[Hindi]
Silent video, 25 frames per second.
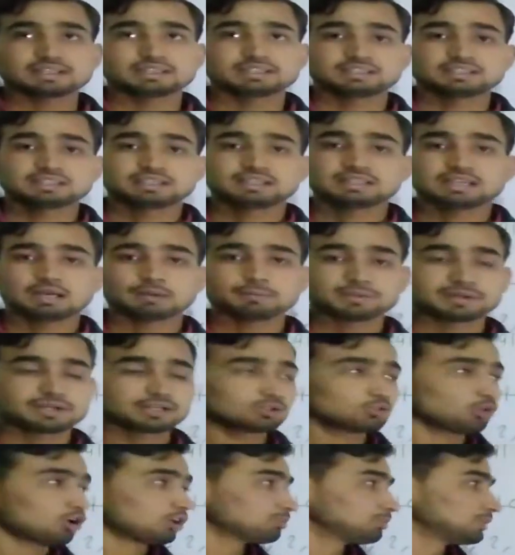रहते हैं आपके
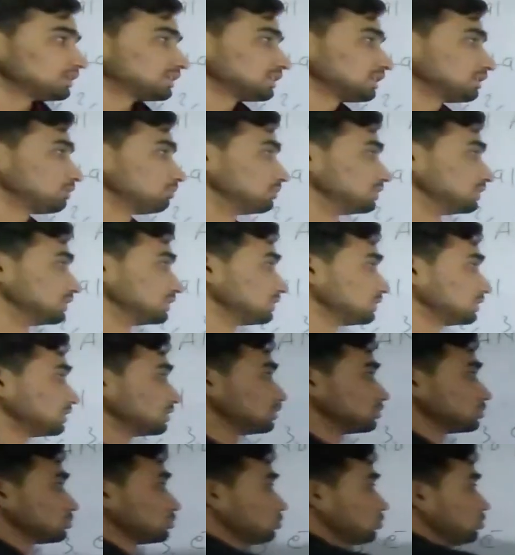नॉन मेटल में
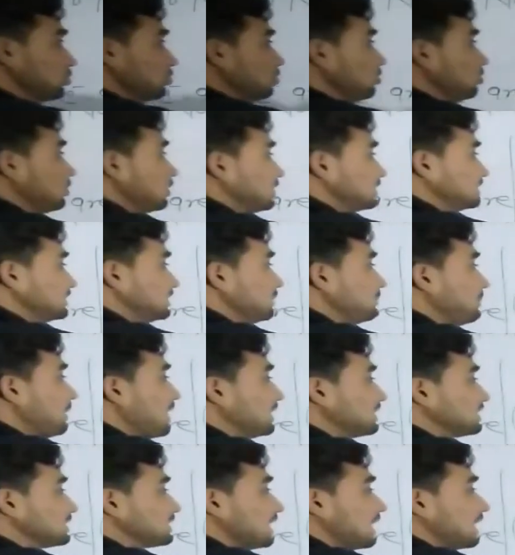तो ये
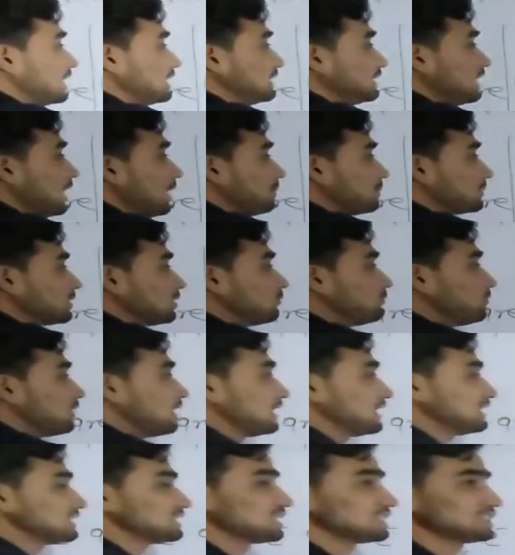बात खाली आपकी
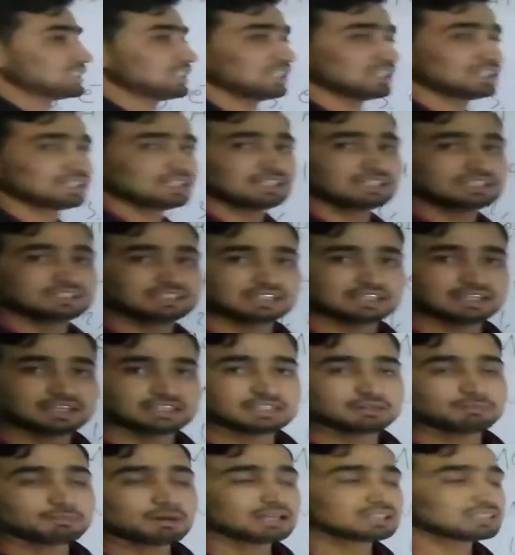बैलेंस सेल के लिए है
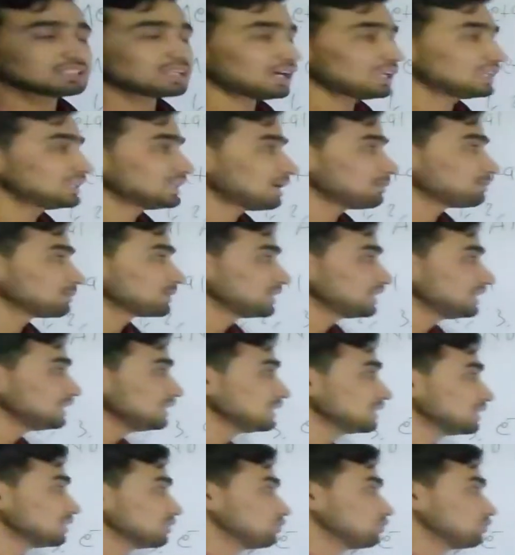ये बात खाली आपकी